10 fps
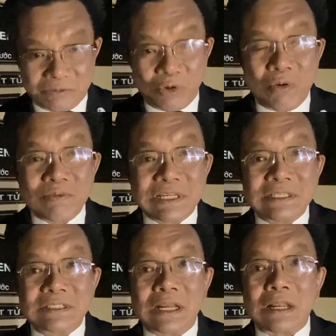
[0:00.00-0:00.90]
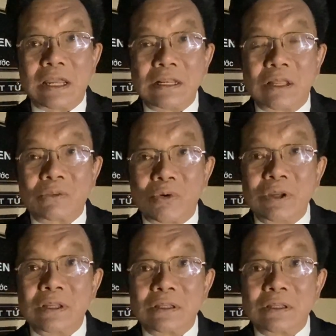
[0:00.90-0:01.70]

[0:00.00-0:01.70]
tôi cũng xin nhắc lại là tôi